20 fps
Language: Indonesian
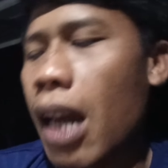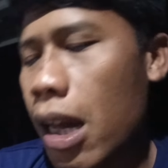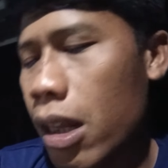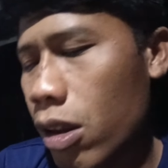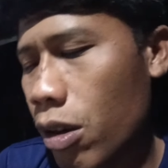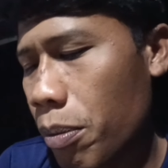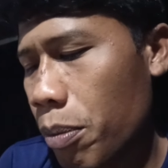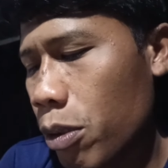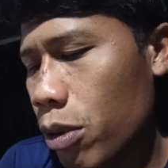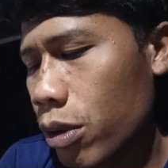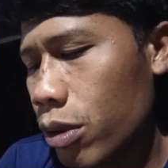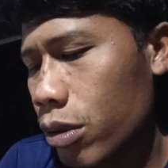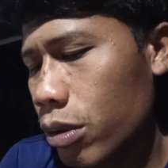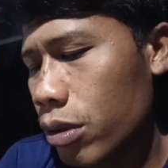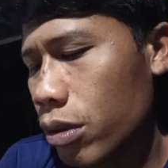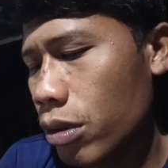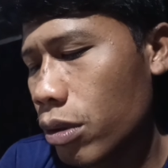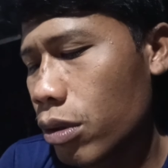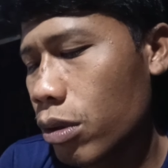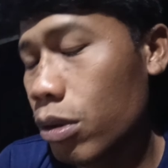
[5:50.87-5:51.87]
ataupun
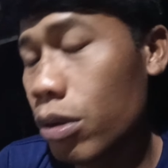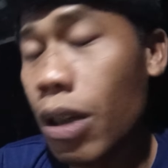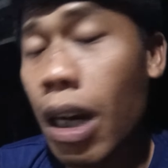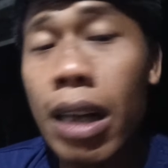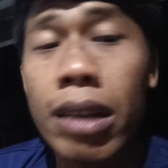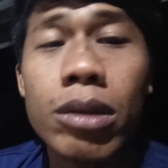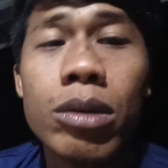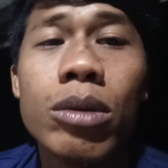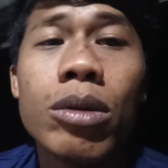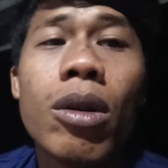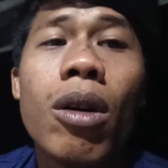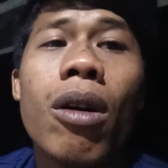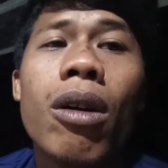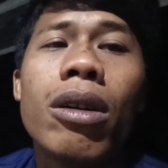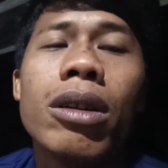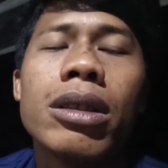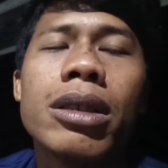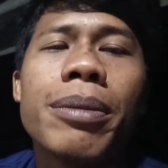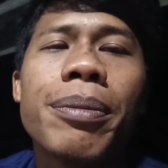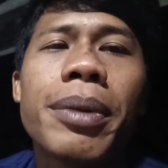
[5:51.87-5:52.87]
cucak cungkok
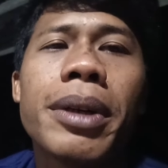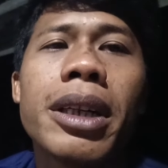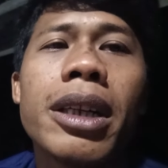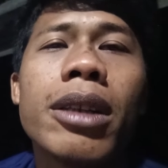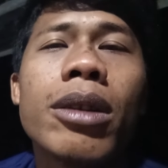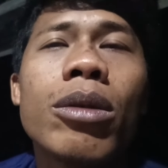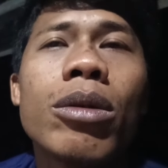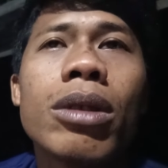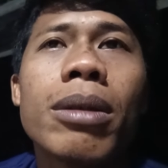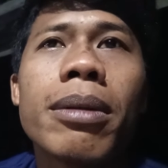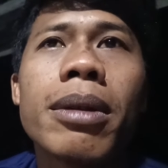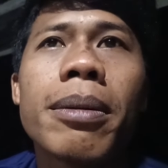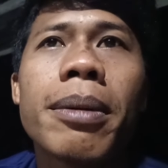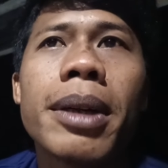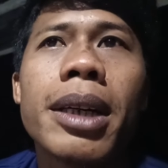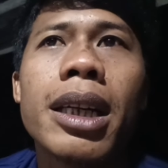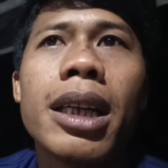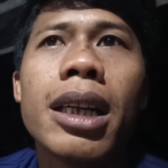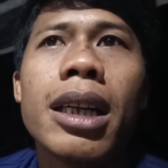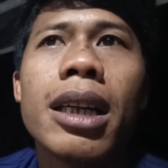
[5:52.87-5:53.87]
seperti itu
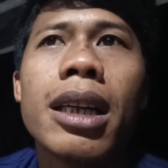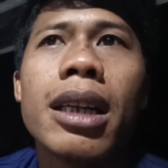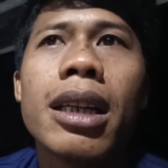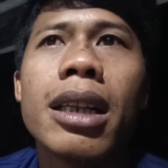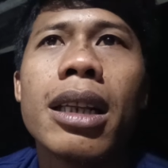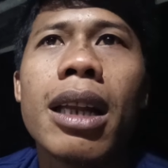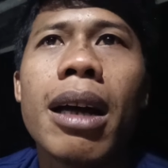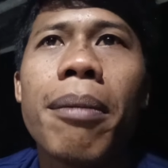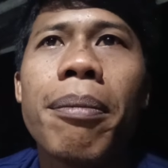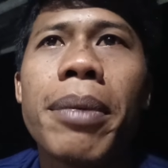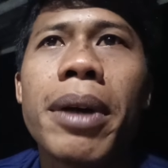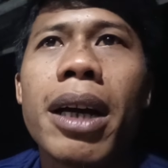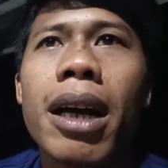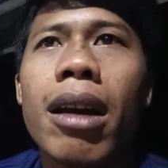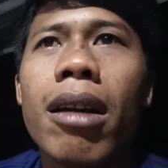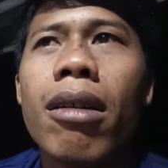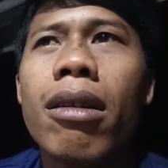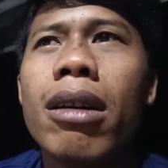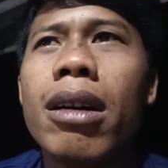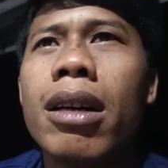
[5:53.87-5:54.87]
teman-teman tapi
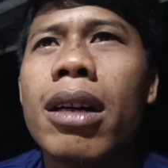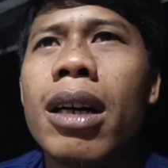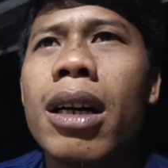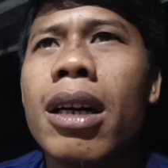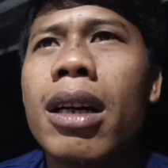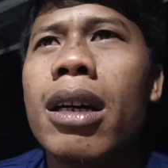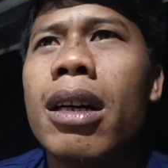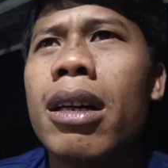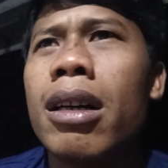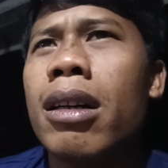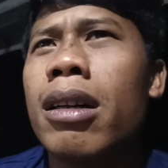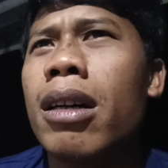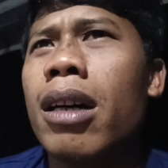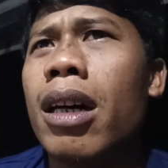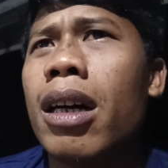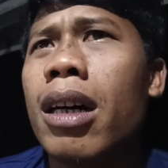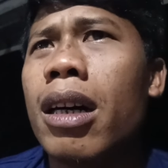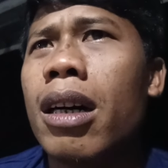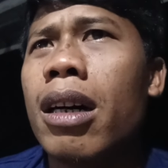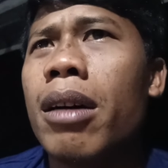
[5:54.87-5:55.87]
kalau
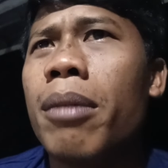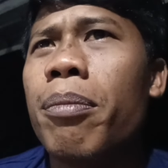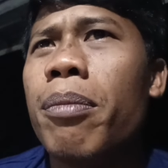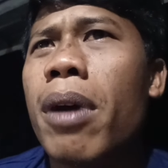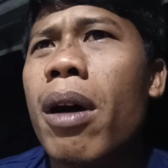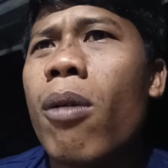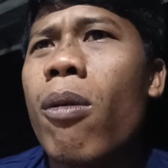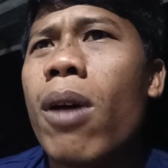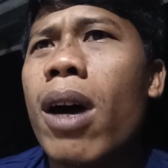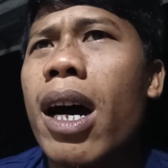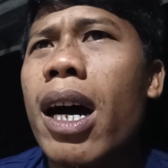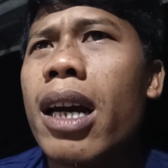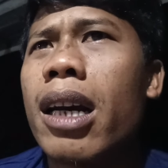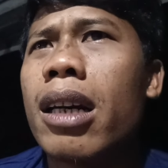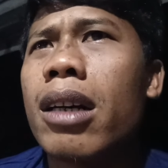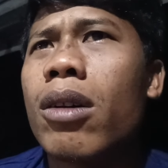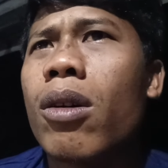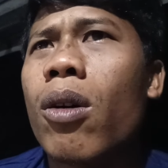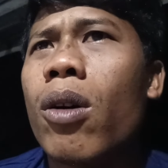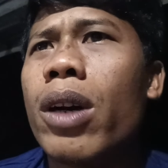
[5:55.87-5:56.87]
e,
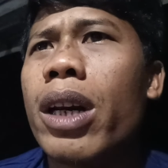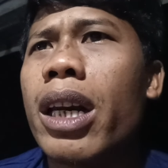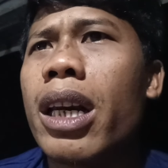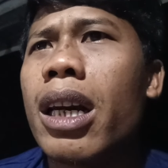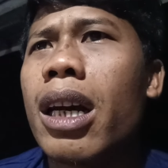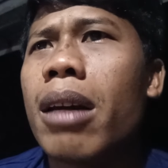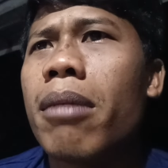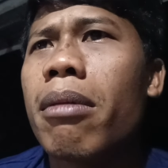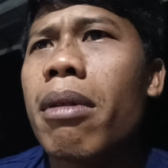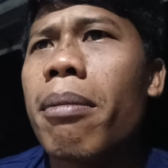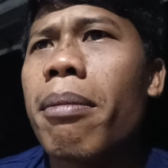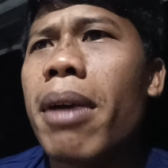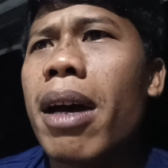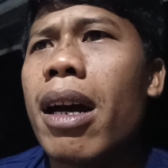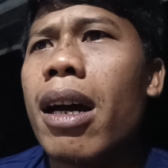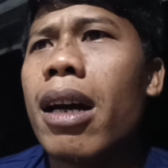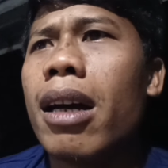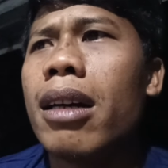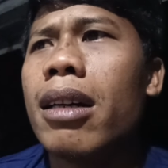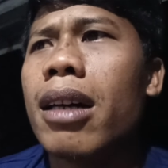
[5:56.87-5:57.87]
bawaan konin kan memang
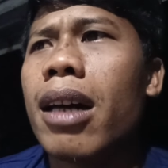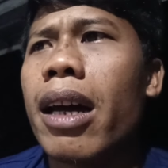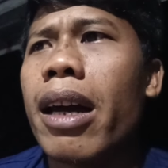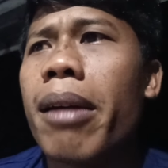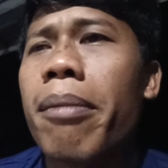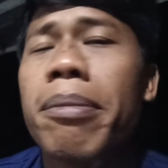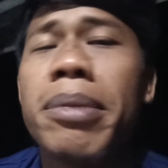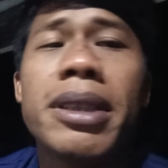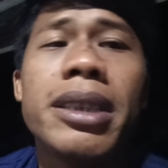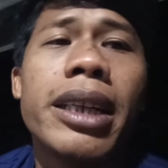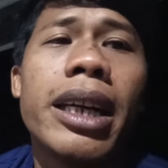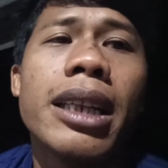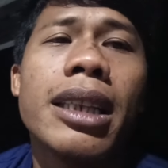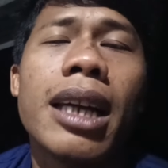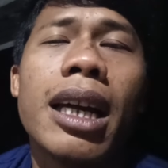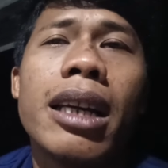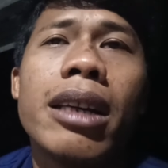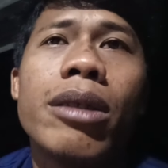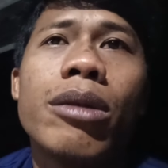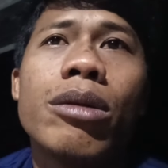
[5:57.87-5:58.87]
kayak
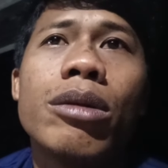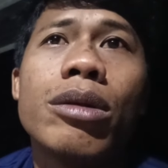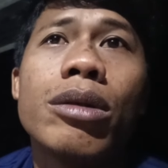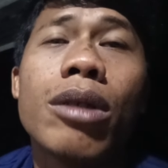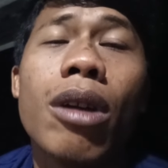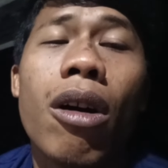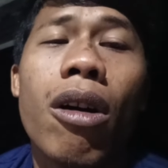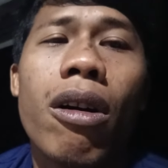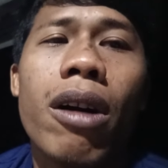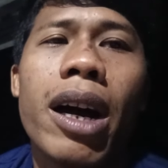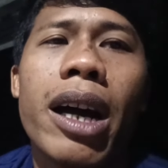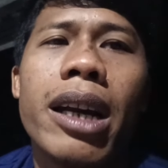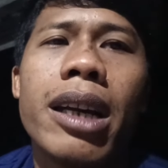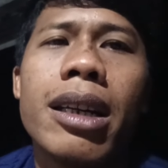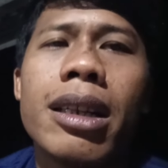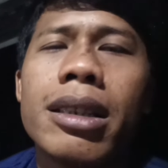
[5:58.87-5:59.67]
besetan itu tok kan